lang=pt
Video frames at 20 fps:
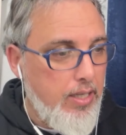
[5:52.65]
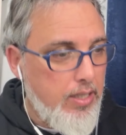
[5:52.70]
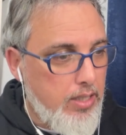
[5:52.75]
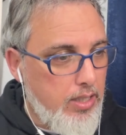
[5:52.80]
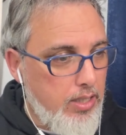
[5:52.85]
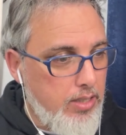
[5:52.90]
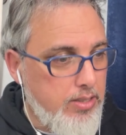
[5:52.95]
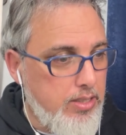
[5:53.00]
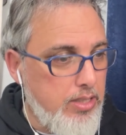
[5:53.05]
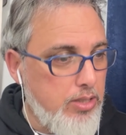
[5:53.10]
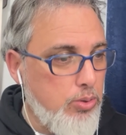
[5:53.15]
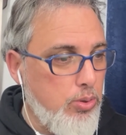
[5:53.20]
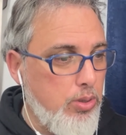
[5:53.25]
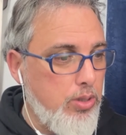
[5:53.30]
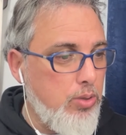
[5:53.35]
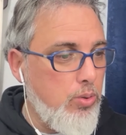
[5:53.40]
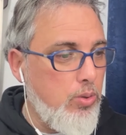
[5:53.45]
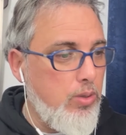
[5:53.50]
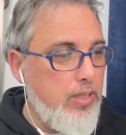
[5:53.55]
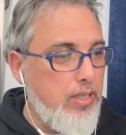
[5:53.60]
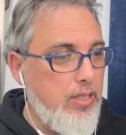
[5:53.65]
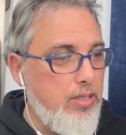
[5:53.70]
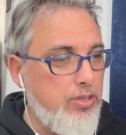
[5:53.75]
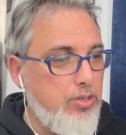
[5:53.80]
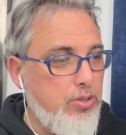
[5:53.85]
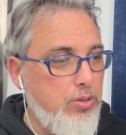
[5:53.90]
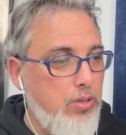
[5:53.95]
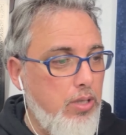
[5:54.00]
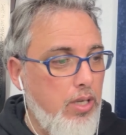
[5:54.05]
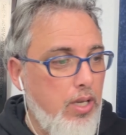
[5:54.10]
que se tornou
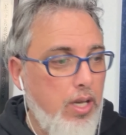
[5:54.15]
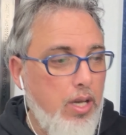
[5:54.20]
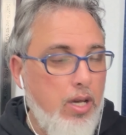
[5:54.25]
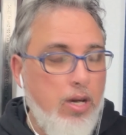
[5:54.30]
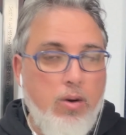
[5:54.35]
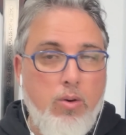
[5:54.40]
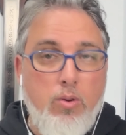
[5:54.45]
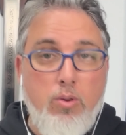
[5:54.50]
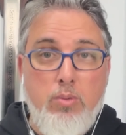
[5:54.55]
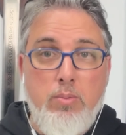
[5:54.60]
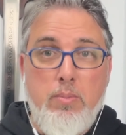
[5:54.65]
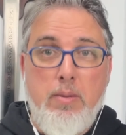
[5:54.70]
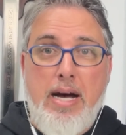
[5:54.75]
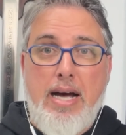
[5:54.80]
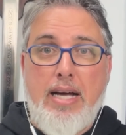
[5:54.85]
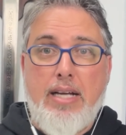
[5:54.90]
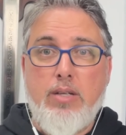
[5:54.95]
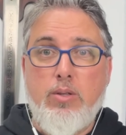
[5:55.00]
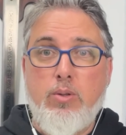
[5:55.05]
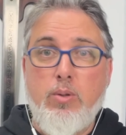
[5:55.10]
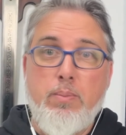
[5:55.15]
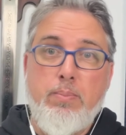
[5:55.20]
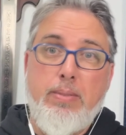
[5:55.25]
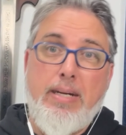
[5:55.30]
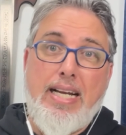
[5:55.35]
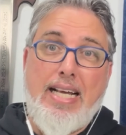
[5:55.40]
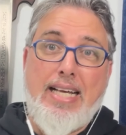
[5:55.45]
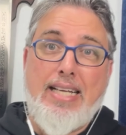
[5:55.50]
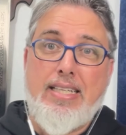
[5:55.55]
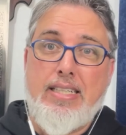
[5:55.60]
isso um marco
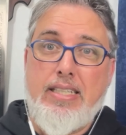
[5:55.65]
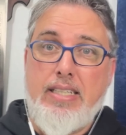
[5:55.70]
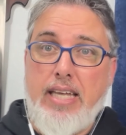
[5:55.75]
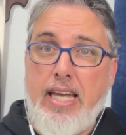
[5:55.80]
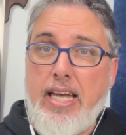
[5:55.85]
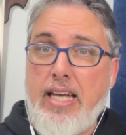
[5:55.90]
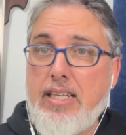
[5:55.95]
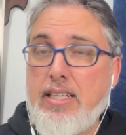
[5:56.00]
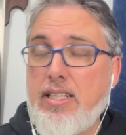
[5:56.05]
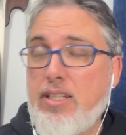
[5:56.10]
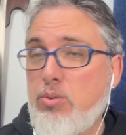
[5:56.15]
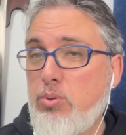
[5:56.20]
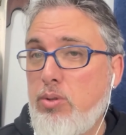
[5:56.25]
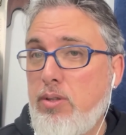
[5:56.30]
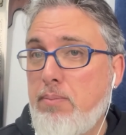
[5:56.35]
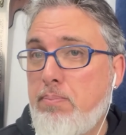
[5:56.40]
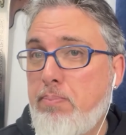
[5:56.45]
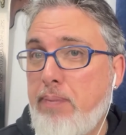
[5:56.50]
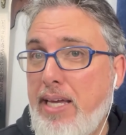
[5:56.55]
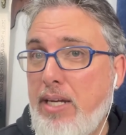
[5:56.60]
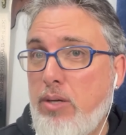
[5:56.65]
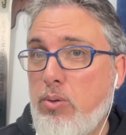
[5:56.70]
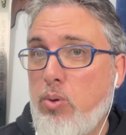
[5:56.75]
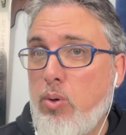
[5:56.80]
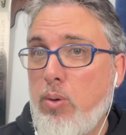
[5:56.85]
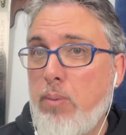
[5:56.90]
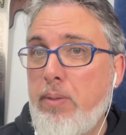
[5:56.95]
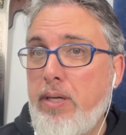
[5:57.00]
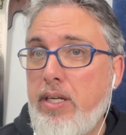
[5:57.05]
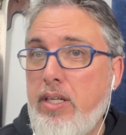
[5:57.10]
para a queda do Império
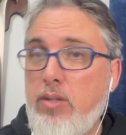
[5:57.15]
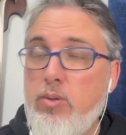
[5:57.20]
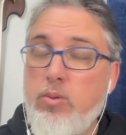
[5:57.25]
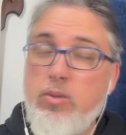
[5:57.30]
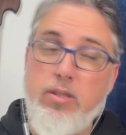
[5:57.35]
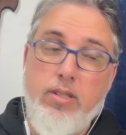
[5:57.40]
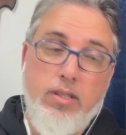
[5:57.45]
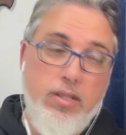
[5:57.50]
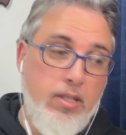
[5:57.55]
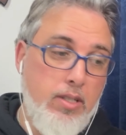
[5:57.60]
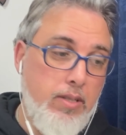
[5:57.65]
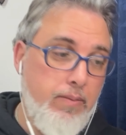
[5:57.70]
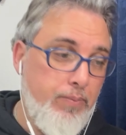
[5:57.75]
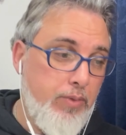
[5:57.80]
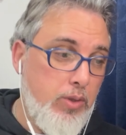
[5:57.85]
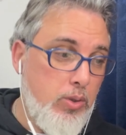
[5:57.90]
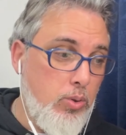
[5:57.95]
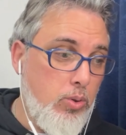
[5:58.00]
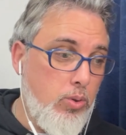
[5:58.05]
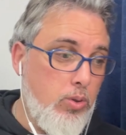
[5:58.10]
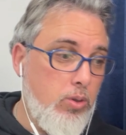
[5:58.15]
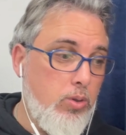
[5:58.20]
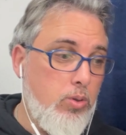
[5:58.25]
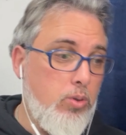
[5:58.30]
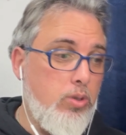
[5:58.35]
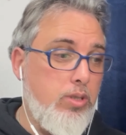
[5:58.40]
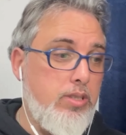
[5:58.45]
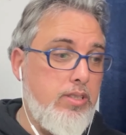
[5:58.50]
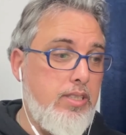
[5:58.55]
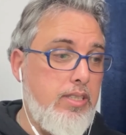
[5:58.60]
Romano do
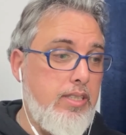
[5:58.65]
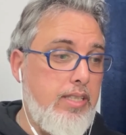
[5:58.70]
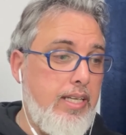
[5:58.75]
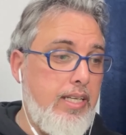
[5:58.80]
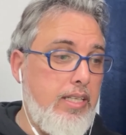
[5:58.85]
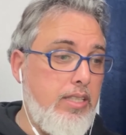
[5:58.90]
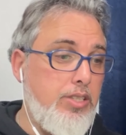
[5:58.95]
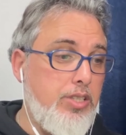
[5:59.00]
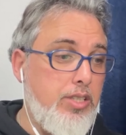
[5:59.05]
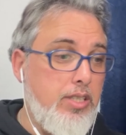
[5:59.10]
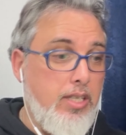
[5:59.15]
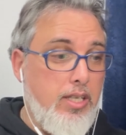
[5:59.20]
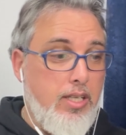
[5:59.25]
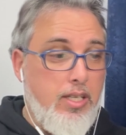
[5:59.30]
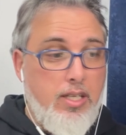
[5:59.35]
Ocidente.